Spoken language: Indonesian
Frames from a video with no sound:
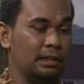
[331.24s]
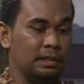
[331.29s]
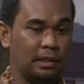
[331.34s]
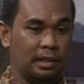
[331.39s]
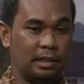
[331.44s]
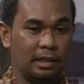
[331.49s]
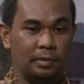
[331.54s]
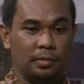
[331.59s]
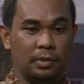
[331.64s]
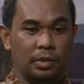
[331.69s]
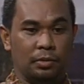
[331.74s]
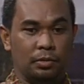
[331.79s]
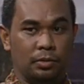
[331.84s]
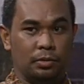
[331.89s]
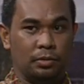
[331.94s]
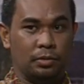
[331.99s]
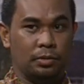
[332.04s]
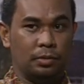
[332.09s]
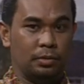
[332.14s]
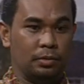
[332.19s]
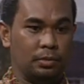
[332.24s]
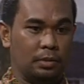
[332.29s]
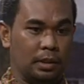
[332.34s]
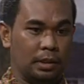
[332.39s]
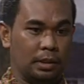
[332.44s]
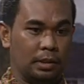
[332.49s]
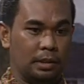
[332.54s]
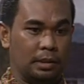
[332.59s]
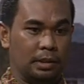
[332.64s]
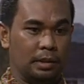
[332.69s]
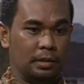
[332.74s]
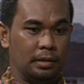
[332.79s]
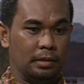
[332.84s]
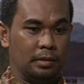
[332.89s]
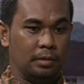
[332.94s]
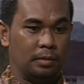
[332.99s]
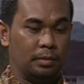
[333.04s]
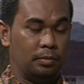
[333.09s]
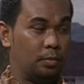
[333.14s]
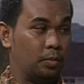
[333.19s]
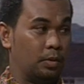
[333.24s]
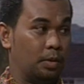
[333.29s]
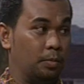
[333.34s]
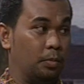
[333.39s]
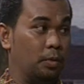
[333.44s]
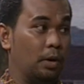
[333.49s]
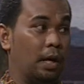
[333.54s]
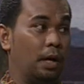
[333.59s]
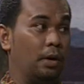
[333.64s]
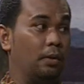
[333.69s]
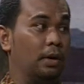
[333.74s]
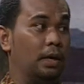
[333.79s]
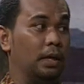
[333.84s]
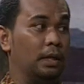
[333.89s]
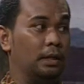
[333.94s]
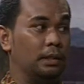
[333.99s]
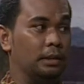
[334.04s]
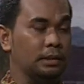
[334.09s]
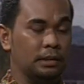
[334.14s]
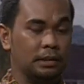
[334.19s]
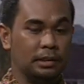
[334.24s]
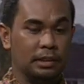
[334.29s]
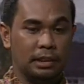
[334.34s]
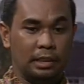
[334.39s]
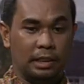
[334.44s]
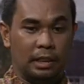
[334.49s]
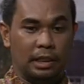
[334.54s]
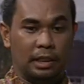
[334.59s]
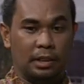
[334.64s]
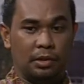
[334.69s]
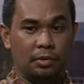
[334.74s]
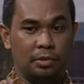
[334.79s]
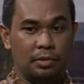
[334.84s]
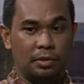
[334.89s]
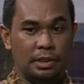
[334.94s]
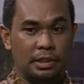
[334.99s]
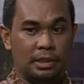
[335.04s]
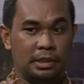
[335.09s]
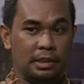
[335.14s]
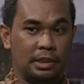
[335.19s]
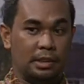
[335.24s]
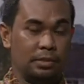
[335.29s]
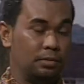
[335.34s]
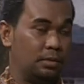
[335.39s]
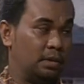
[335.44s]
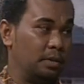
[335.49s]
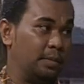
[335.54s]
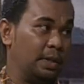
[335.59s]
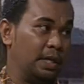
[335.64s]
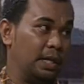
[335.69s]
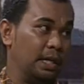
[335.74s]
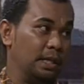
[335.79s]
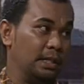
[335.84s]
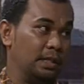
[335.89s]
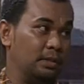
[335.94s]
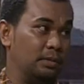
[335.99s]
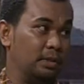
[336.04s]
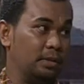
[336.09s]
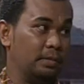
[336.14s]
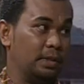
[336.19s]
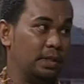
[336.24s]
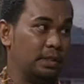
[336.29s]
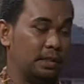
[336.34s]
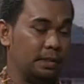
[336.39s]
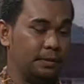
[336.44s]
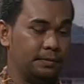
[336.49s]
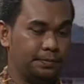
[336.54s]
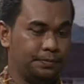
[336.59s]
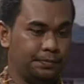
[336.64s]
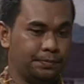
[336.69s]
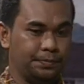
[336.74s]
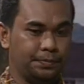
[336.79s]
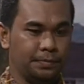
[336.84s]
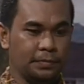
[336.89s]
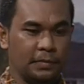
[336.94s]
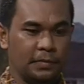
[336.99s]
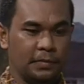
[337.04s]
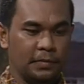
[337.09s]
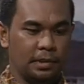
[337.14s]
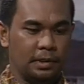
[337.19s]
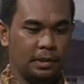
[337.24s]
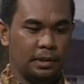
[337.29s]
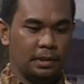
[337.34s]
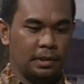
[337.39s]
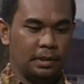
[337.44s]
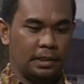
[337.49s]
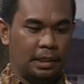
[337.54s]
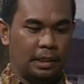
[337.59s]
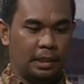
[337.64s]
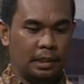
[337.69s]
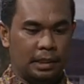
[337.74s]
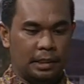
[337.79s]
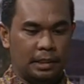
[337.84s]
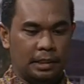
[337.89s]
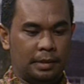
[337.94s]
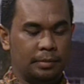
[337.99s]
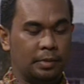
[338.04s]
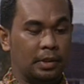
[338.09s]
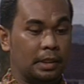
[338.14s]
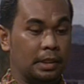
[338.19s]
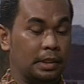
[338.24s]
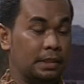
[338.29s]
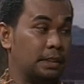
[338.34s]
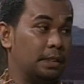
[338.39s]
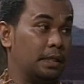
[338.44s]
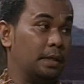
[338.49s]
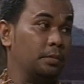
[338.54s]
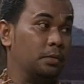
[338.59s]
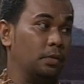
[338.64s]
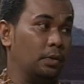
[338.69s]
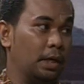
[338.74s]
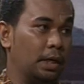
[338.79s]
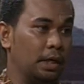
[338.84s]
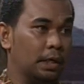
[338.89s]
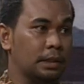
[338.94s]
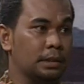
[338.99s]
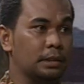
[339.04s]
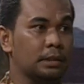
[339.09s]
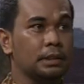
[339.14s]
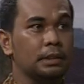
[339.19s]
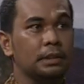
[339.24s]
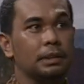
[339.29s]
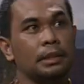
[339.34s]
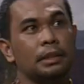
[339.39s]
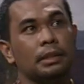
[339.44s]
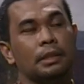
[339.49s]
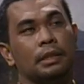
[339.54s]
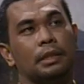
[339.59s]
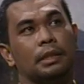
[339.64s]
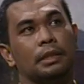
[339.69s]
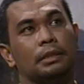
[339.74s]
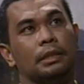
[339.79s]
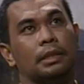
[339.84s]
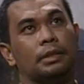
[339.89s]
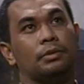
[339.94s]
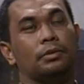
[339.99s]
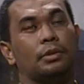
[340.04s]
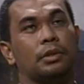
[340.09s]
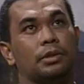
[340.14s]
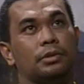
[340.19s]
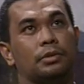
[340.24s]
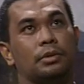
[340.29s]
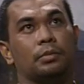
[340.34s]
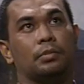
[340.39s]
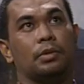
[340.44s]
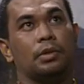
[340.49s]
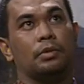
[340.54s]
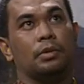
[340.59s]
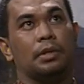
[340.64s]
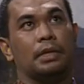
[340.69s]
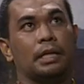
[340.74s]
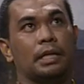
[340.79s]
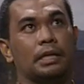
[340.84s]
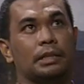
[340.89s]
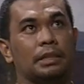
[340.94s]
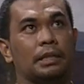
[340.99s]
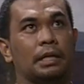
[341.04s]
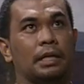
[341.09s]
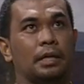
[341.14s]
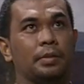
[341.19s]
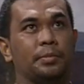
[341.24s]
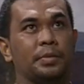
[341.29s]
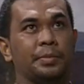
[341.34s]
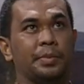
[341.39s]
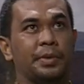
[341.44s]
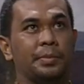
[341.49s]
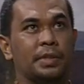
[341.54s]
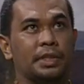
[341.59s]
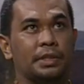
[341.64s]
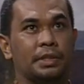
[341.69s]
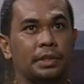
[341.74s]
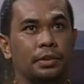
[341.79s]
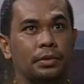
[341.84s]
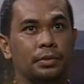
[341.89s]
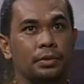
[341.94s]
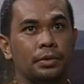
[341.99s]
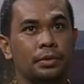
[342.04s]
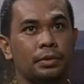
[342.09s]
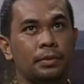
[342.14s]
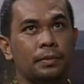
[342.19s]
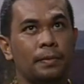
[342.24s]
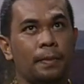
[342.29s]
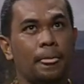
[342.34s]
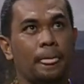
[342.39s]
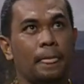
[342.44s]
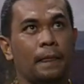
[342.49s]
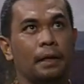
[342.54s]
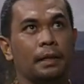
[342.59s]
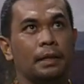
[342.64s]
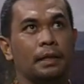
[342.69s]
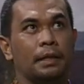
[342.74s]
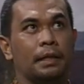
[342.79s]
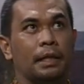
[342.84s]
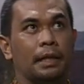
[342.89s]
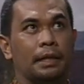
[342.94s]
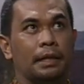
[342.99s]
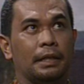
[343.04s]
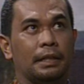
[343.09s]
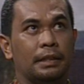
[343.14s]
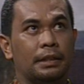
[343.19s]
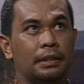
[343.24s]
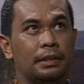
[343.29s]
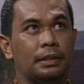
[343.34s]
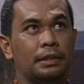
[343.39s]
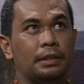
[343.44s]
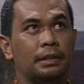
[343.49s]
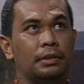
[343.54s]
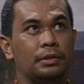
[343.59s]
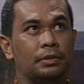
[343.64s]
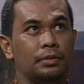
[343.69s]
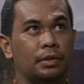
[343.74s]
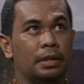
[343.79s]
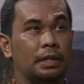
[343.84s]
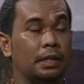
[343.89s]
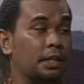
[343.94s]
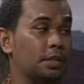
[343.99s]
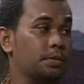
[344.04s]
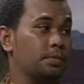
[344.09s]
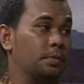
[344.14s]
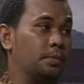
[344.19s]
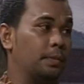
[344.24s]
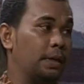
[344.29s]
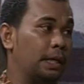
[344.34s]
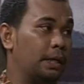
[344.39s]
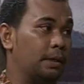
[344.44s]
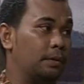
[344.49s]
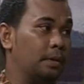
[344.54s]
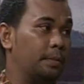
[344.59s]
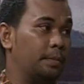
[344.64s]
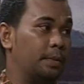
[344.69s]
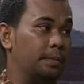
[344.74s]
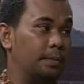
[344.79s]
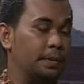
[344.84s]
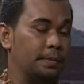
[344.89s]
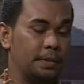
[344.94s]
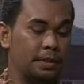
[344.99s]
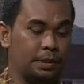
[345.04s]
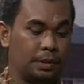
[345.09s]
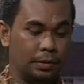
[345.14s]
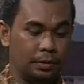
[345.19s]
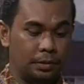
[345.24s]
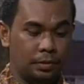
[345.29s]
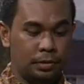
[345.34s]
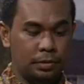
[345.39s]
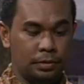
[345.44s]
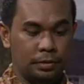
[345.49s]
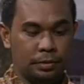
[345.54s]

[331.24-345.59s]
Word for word: daerah Maluku artinya kepulauan dengan kondisinya juga medannya luar biasa sehingga ini berkesinambungan saya juga sudah berkoordinasi dengan pemimpin Sindu dan ini juga direspon baik oleh pemimpin Sindu